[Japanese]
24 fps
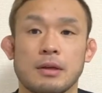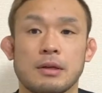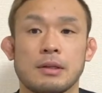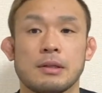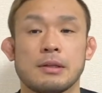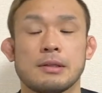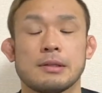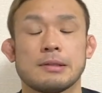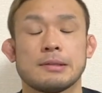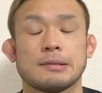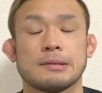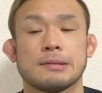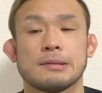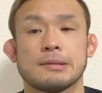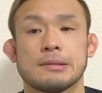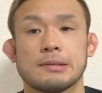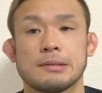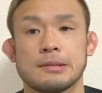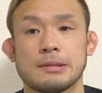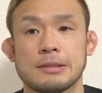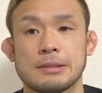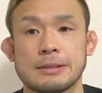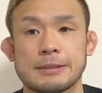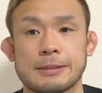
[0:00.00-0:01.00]
で
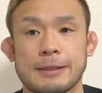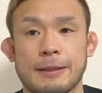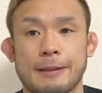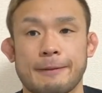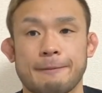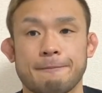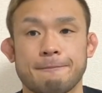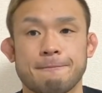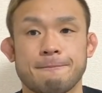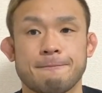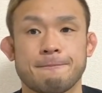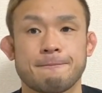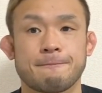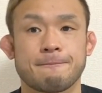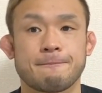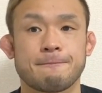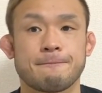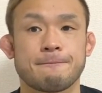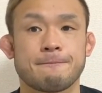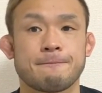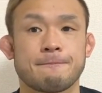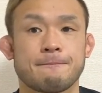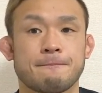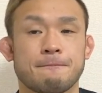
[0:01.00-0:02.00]
でも小木ちゃんが金
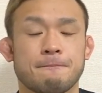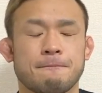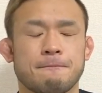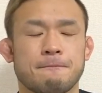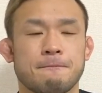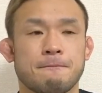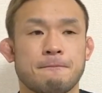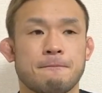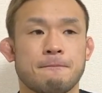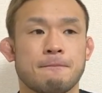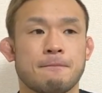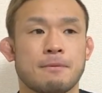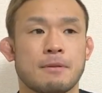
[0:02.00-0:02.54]
滴食らったの